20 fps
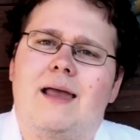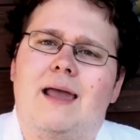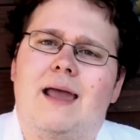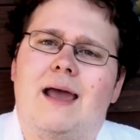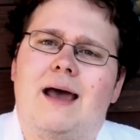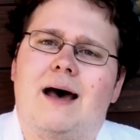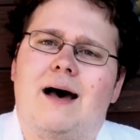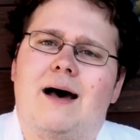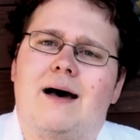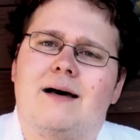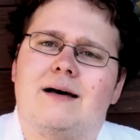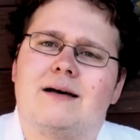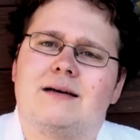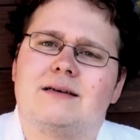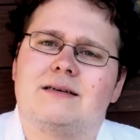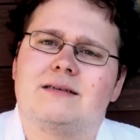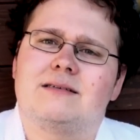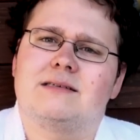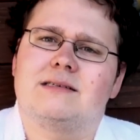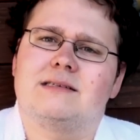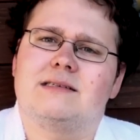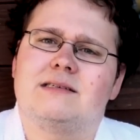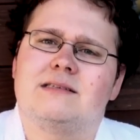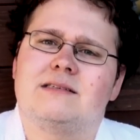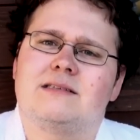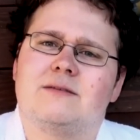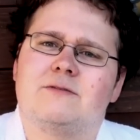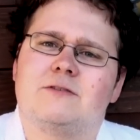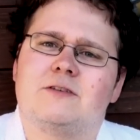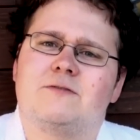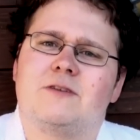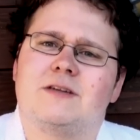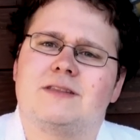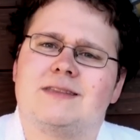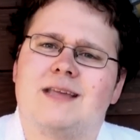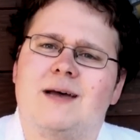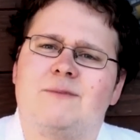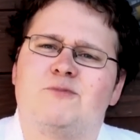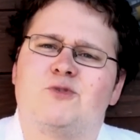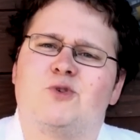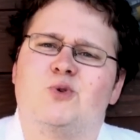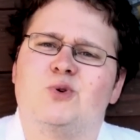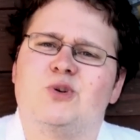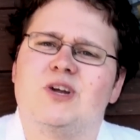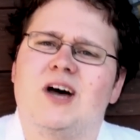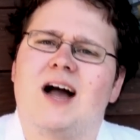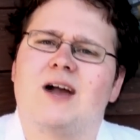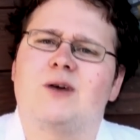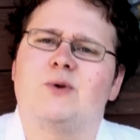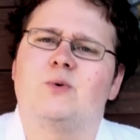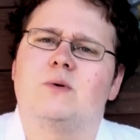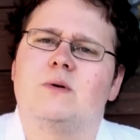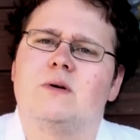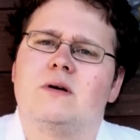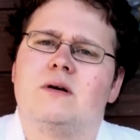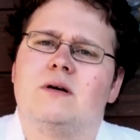ja, ist aber ein verdammt guter Akku.